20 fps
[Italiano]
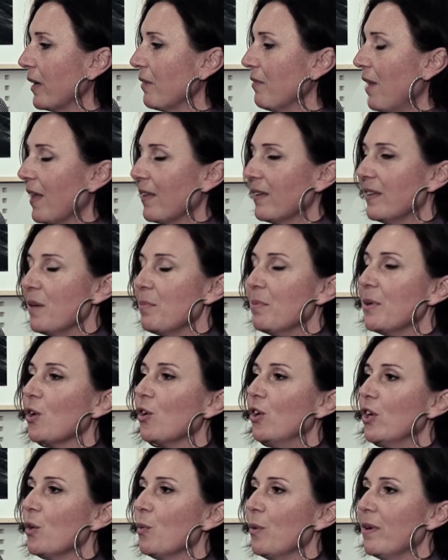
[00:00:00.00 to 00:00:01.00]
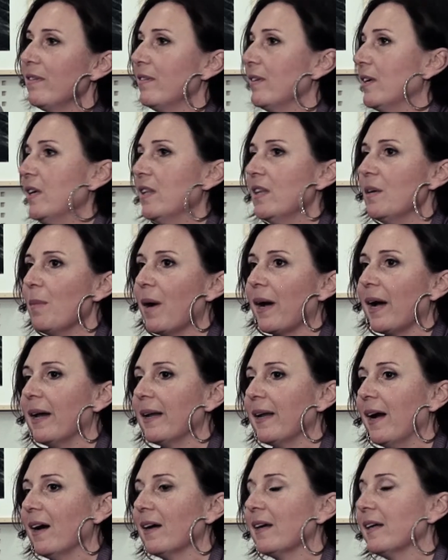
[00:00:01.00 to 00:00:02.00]
arrivati dei piccoli quesiti,
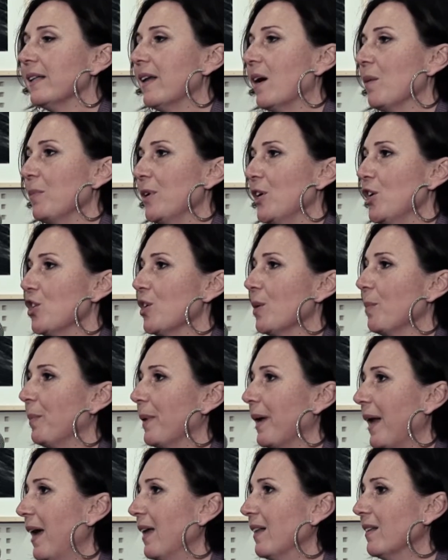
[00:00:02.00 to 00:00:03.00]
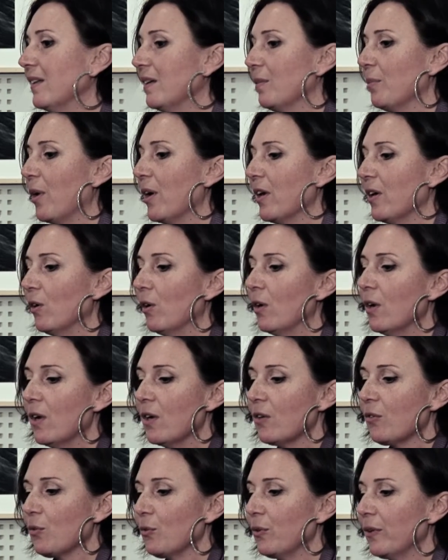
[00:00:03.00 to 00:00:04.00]
magari anche da amici e parenti. Poi io
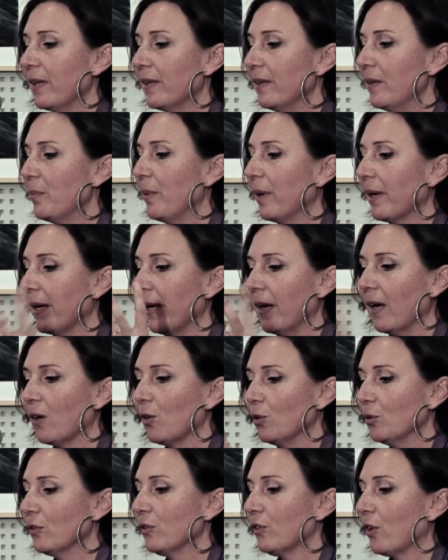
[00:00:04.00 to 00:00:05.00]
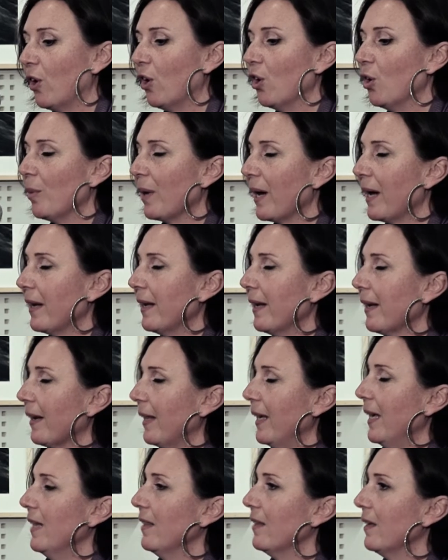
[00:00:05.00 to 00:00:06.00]
sono una tipa che controllo magari in
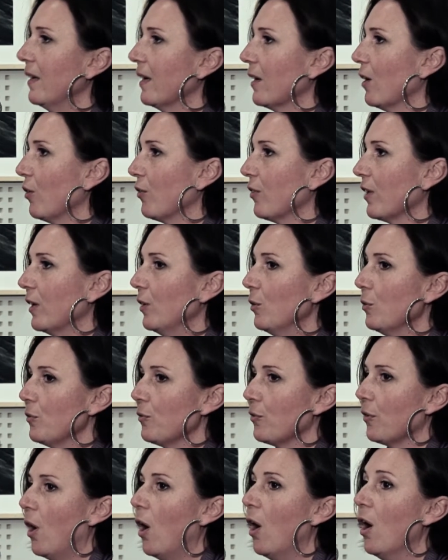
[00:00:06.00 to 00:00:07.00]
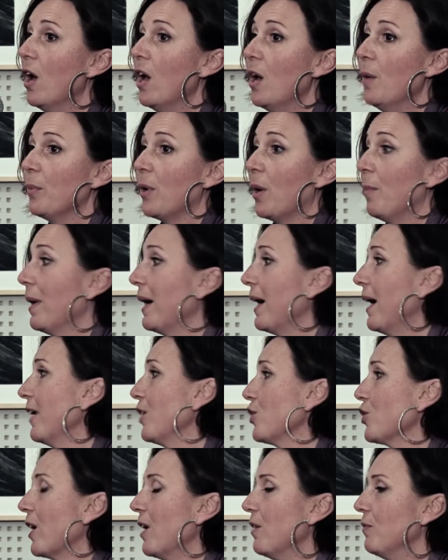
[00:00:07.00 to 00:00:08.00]
rete le cose che non so, però
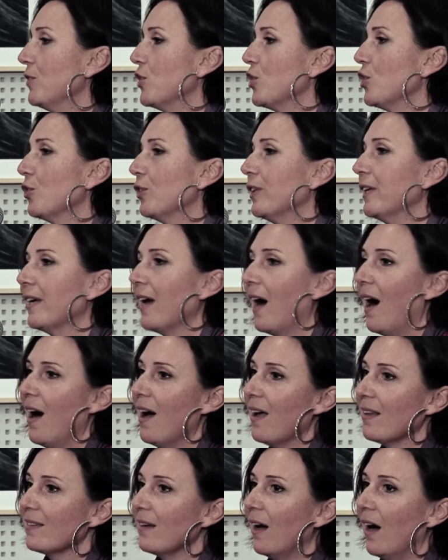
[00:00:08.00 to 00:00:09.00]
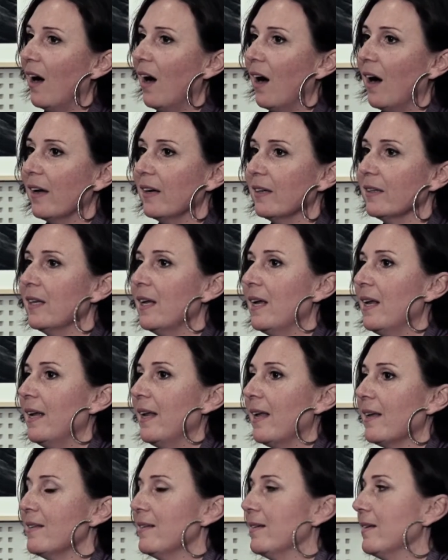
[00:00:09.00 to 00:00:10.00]
magari c'era il vicino di casa,
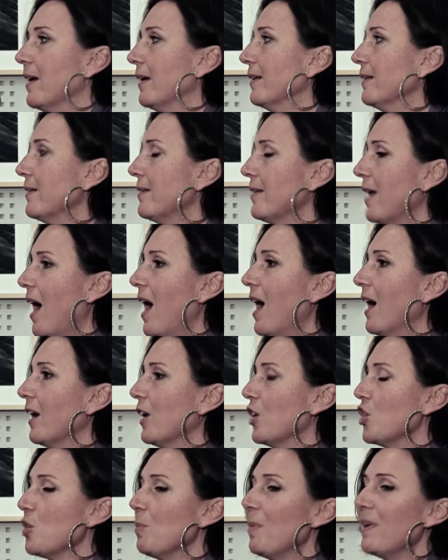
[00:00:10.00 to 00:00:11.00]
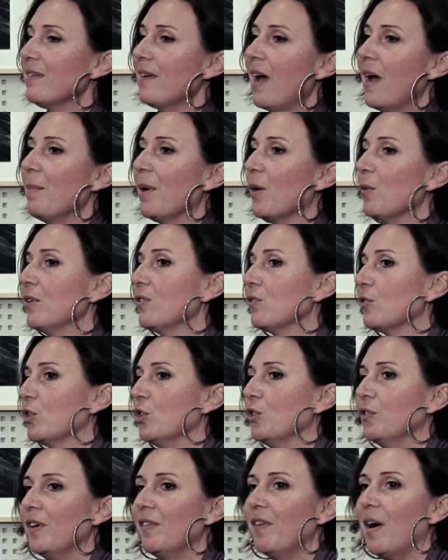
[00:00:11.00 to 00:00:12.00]
la zia anziana, dice ma sai ma questo
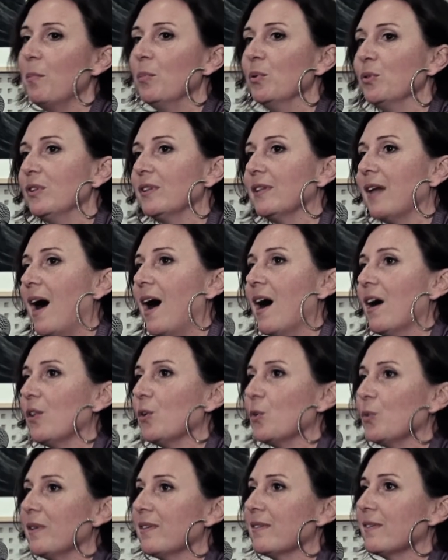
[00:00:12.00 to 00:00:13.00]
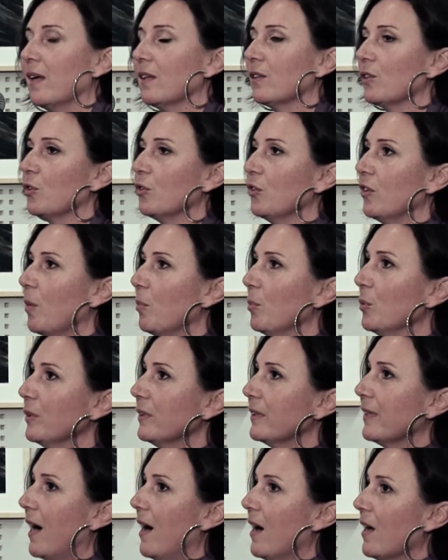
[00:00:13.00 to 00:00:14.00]
dove va buttato, quest'altro dove va
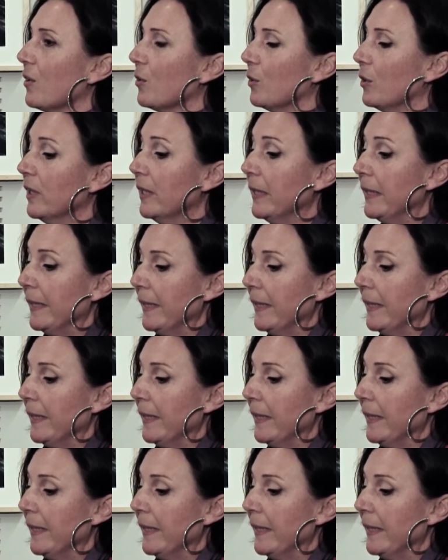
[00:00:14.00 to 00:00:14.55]
buttato.